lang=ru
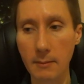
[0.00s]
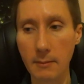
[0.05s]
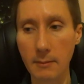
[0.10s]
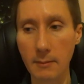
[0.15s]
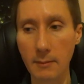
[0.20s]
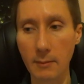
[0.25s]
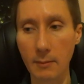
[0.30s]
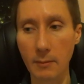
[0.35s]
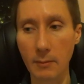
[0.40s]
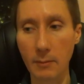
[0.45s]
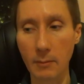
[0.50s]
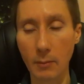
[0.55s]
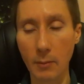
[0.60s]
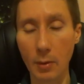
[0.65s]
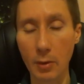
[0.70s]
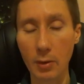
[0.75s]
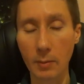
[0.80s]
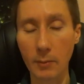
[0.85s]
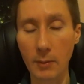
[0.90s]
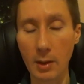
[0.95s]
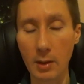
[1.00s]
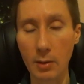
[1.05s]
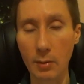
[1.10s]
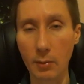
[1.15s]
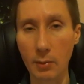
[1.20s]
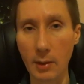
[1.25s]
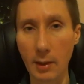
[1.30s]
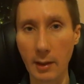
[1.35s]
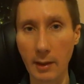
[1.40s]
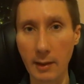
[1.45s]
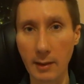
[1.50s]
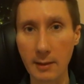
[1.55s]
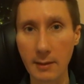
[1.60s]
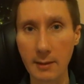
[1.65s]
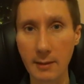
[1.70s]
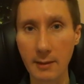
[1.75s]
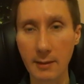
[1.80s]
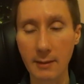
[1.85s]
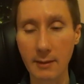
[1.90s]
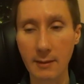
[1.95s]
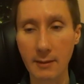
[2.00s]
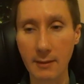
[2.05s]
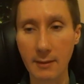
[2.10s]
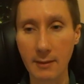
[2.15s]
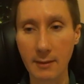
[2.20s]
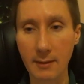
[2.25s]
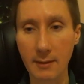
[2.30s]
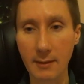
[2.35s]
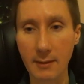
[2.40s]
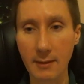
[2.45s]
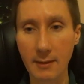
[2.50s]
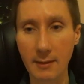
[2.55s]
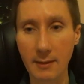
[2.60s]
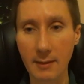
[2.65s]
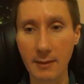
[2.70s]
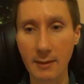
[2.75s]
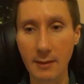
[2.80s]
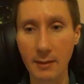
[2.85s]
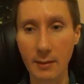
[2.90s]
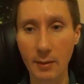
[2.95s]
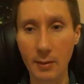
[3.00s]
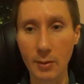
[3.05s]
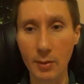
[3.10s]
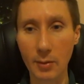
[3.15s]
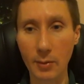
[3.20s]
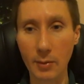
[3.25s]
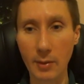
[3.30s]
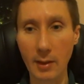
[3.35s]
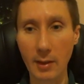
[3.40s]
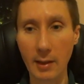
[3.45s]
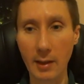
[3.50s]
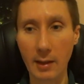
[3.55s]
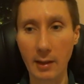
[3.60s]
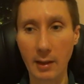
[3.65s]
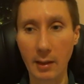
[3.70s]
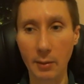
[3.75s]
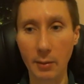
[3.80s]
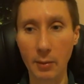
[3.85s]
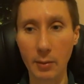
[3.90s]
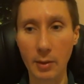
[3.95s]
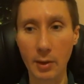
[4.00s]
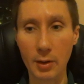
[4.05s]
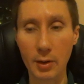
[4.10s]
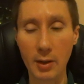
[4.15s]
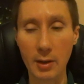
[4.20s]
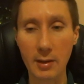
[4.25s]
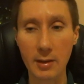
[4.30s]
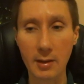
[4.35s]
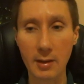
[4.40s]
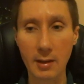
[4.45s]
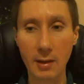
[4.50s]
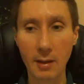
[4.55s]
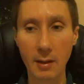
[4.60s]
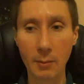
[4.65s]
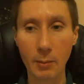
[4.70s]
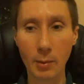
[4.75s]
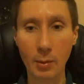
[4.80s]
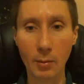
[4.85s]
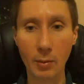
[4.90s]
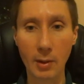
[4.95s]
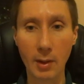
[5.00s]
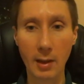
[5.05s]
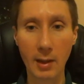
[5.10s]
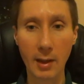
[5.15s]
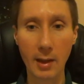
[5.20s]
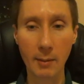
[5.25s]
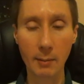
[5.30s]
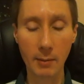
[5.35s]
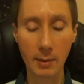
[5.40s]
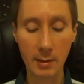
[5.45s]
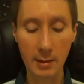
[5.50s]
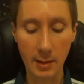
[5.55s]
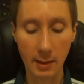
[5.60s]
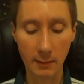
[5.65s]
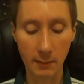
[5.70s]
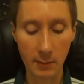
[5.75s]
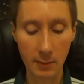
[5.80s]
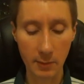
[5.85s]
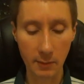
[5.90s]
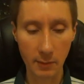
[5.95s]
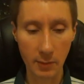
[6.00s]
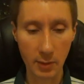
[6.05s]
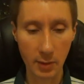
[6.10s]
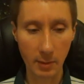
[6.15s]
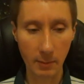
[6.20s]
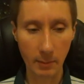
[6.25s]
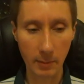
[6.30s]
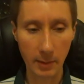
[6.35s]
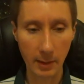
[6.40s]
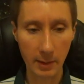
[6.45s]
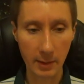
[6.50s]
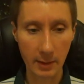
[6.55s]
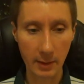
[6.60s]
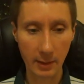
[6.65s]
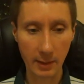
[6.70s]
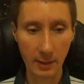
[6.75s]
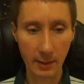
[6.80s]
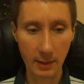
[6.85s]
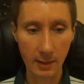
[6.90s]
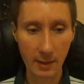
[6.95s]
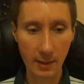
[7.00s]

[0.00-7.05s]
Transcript: Можем даже удалять. То есть, удаляя какую-то часть тела, мы удаляем и соответствующий имплантик.